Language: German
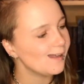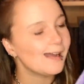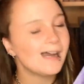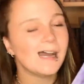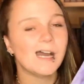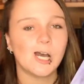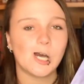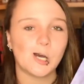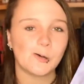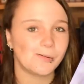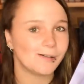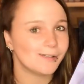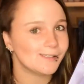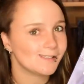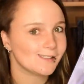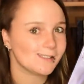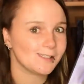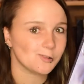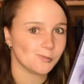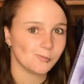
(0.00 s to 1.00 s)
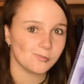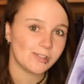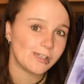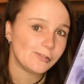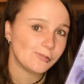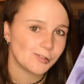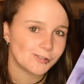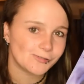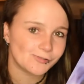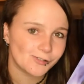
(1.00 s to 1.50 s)
Aber es geht um
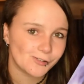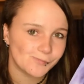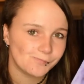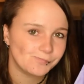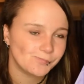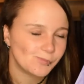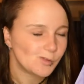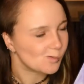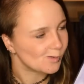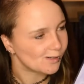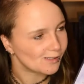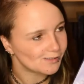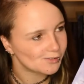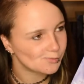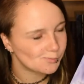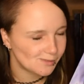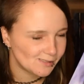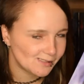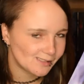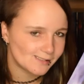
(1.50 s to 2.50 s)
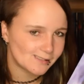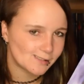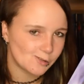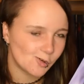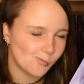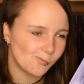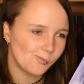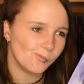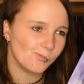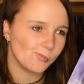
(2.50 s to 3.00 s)
Werwölfe. Oder zumindest
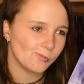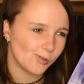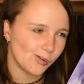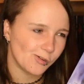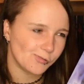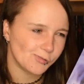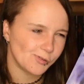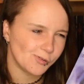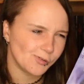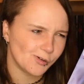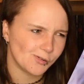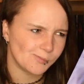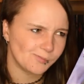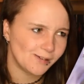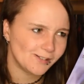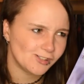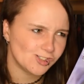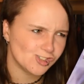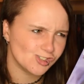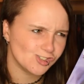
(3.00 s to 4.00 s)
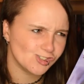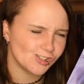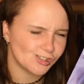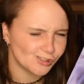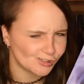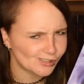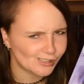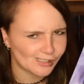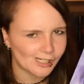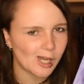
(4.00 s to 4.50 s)
um Wölfe und Menschen.
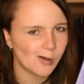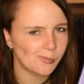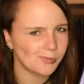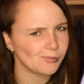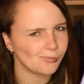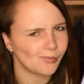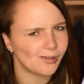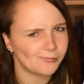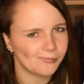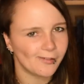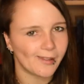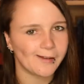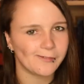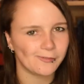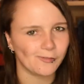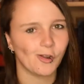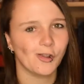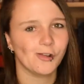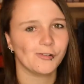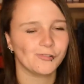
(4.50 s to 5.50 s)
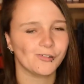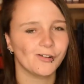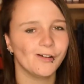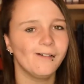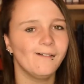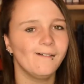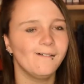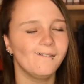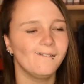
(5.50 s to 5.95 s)
Und ich glaube, es waren Werwölfe.